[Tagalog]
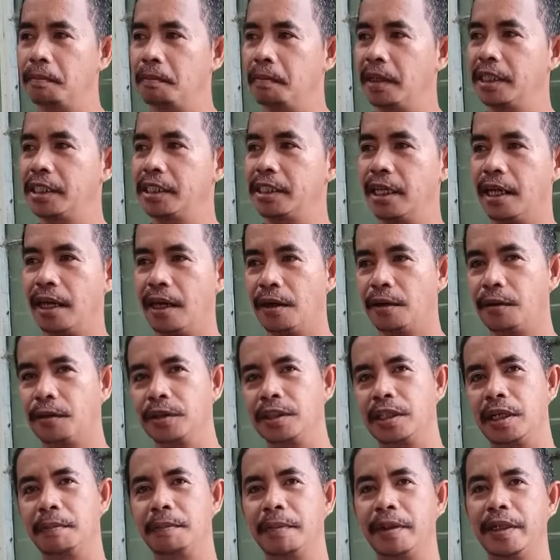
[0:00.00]
Basta ako
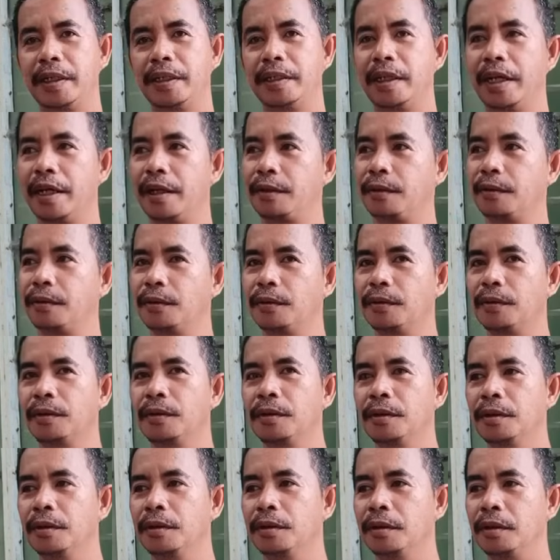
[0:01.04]
sa breeder ko,
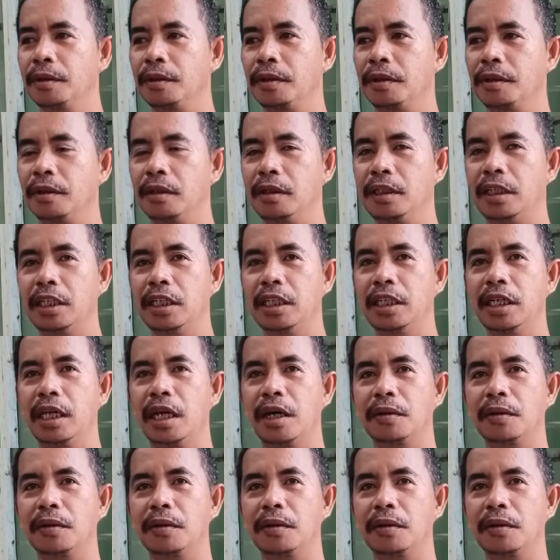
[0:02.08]
hindi